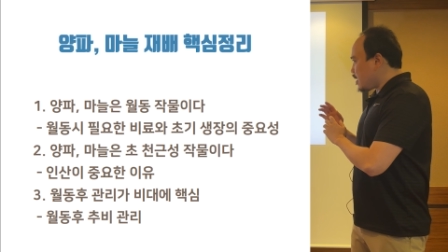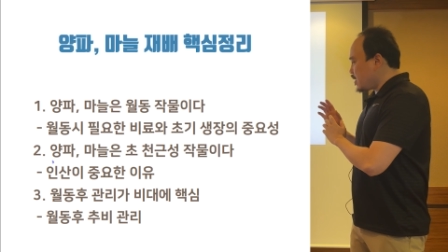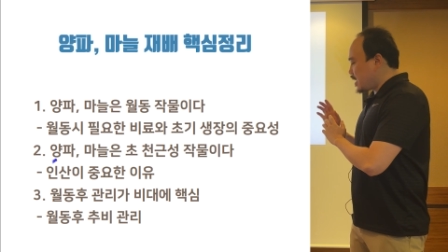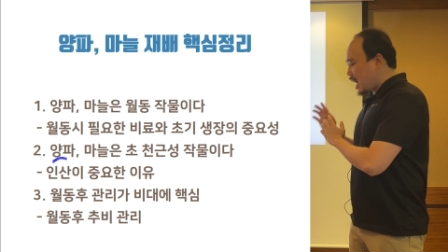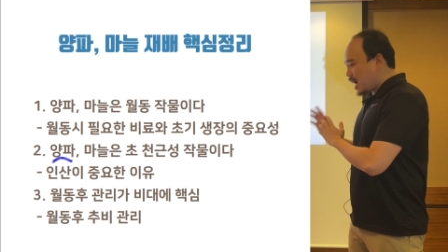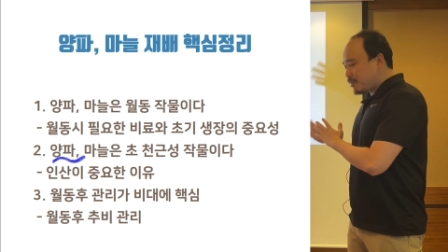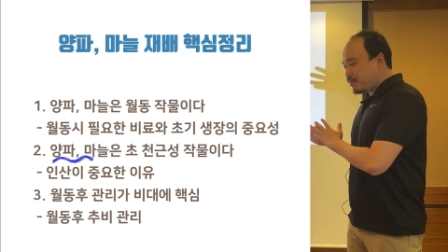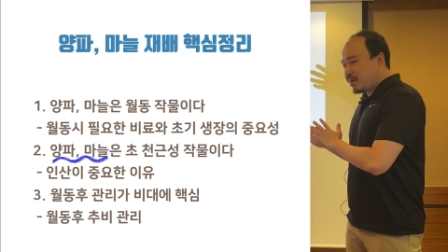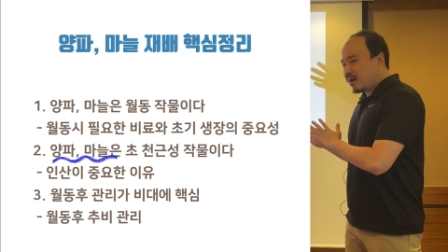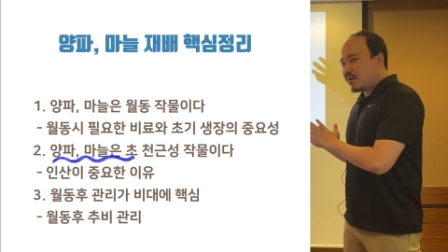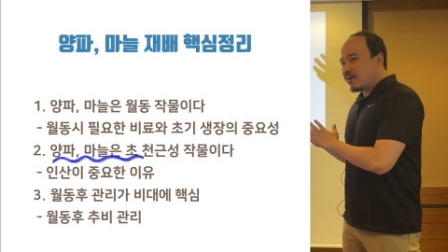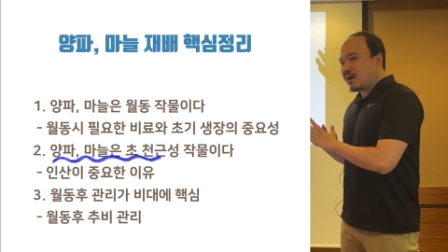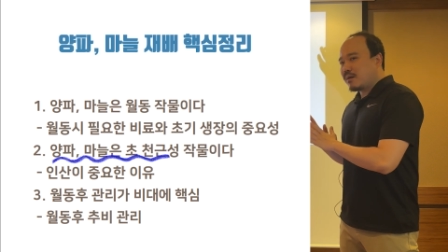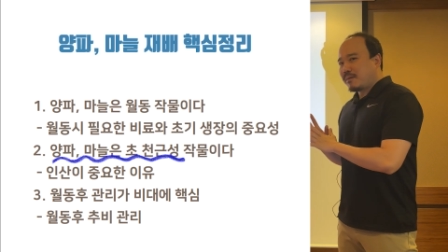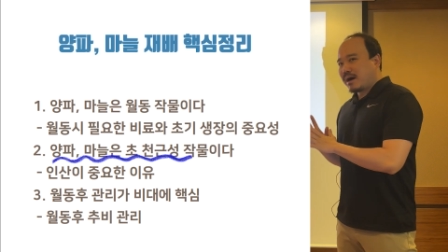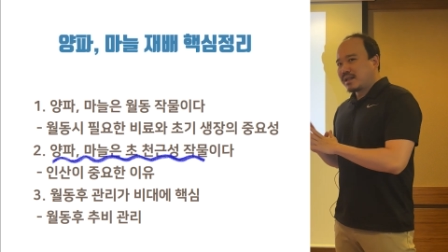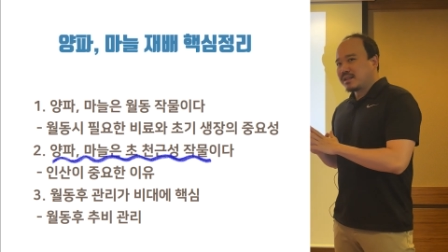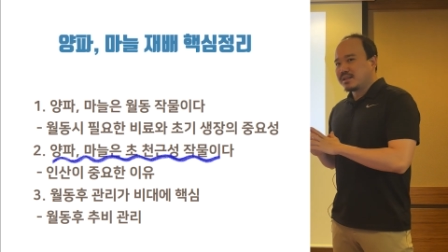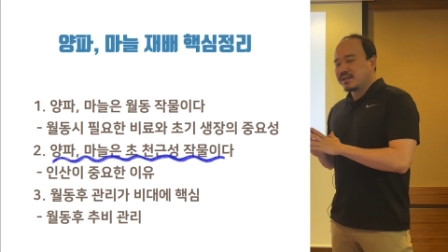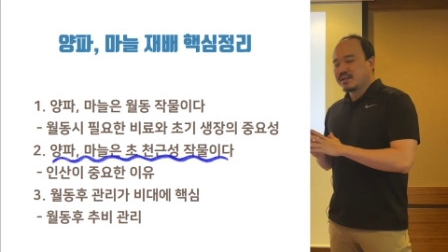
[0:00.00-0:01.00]
양파와
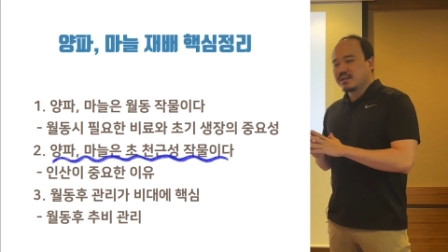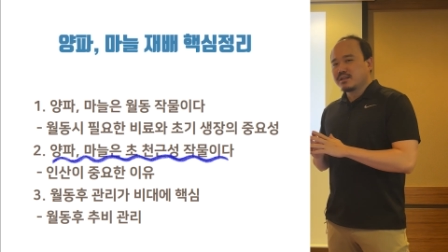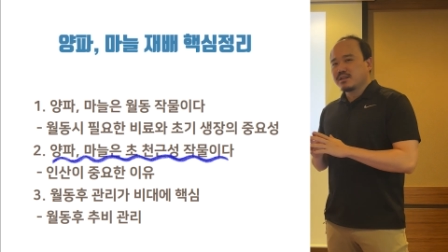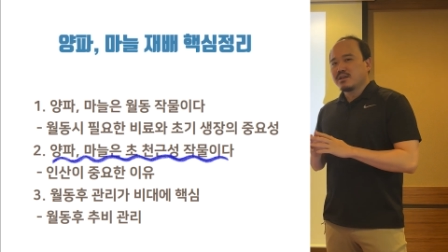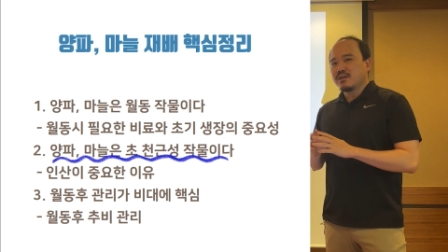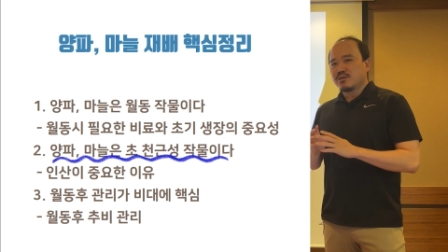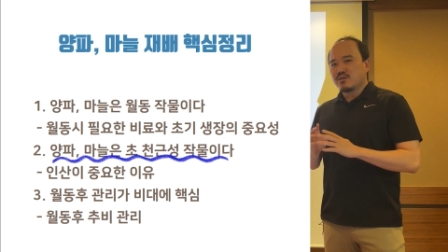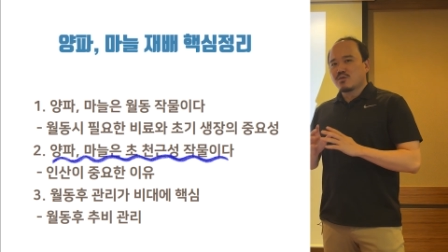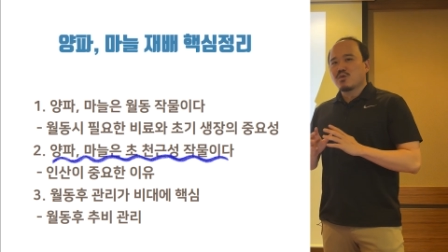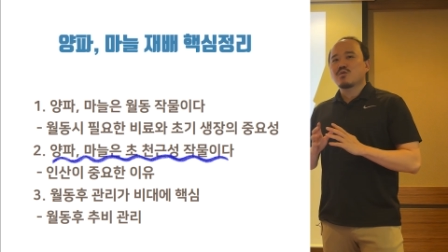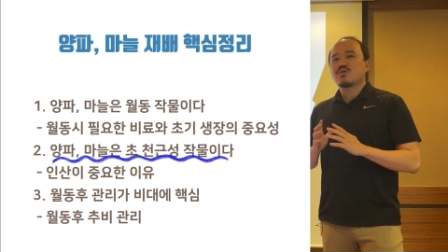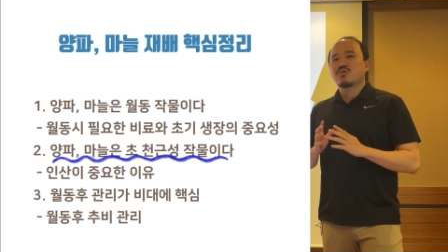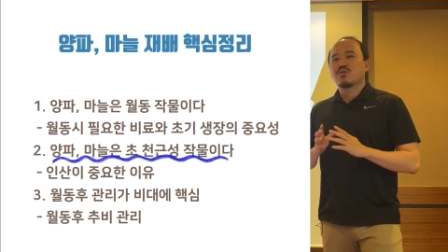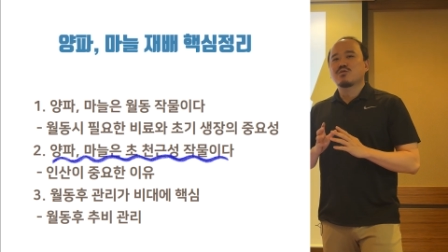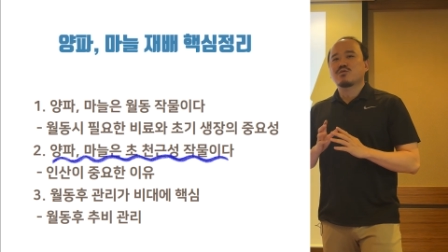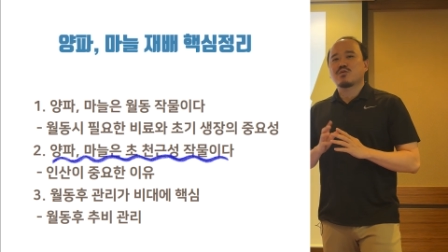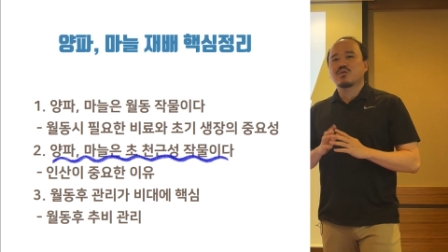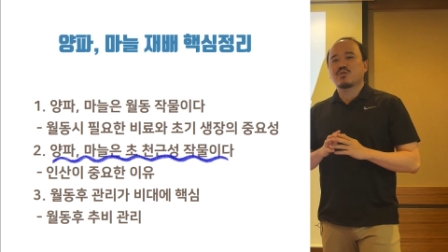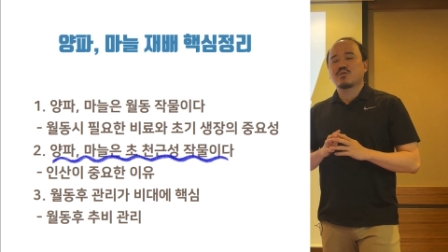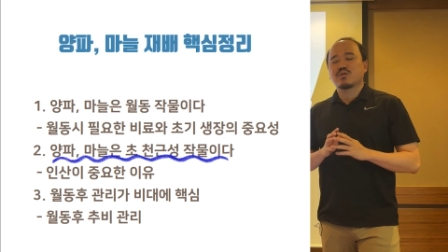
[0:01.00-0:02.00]
마늘은
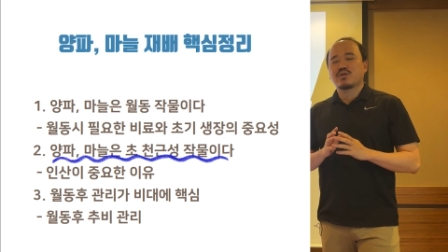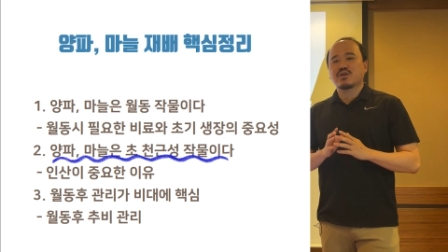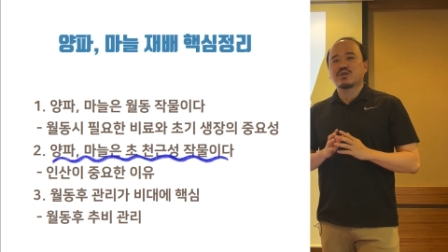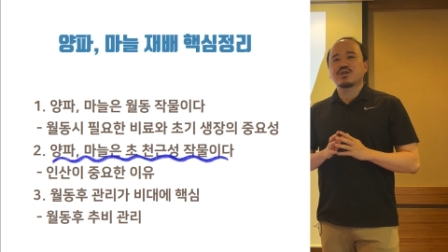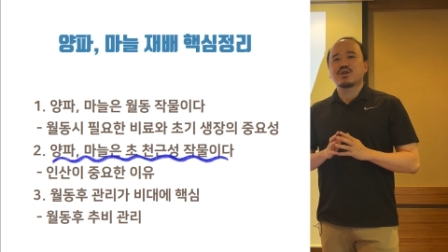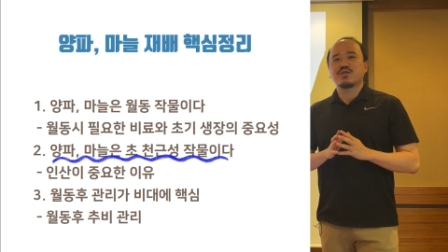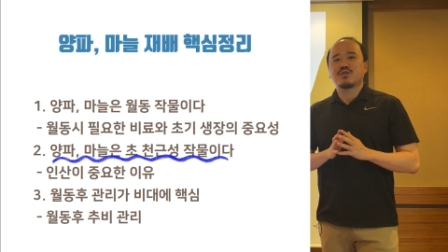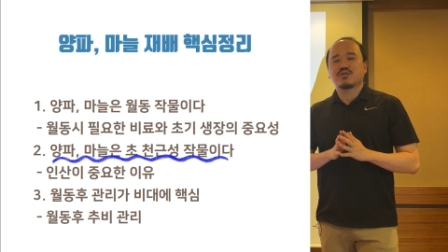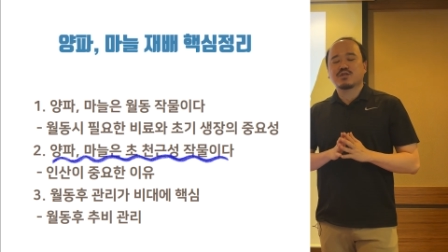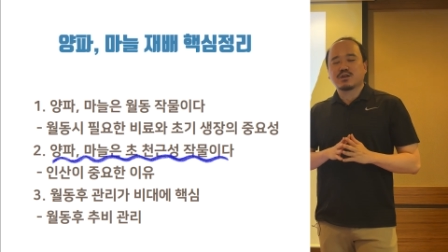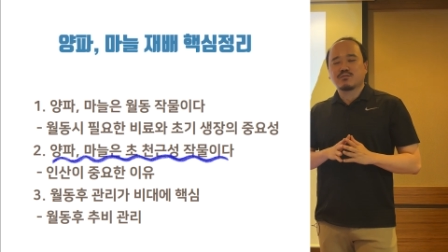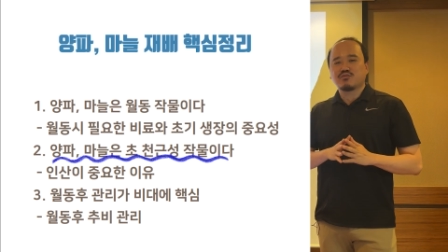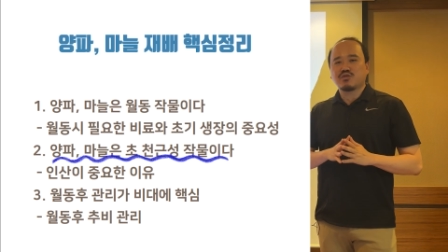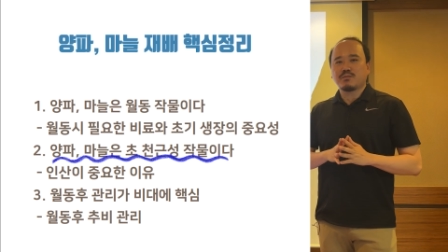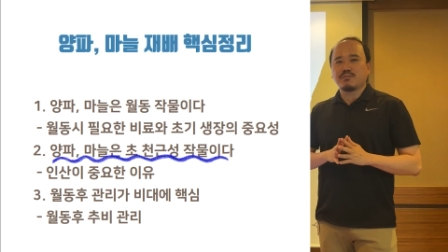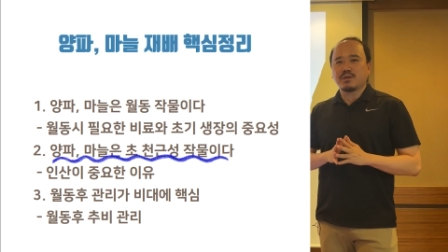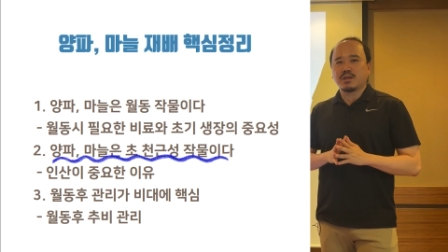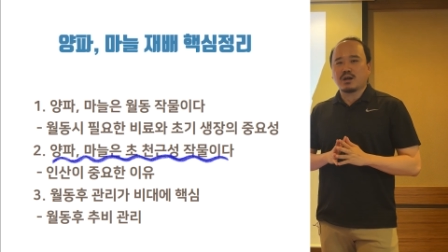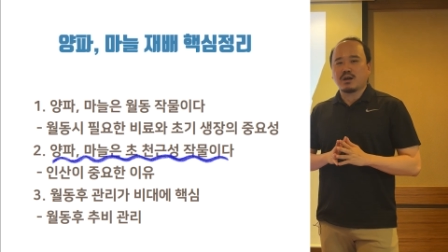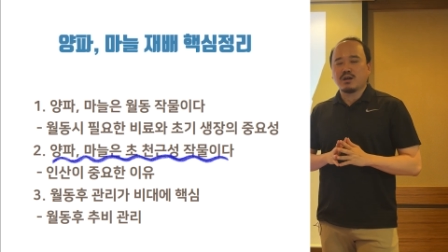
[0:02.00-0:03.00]
초초초초
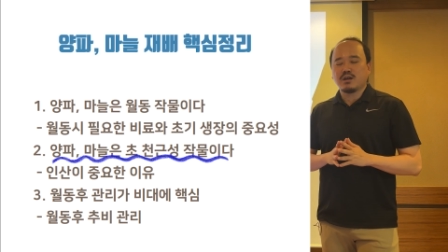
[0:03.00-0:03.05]
청근성작물입니다.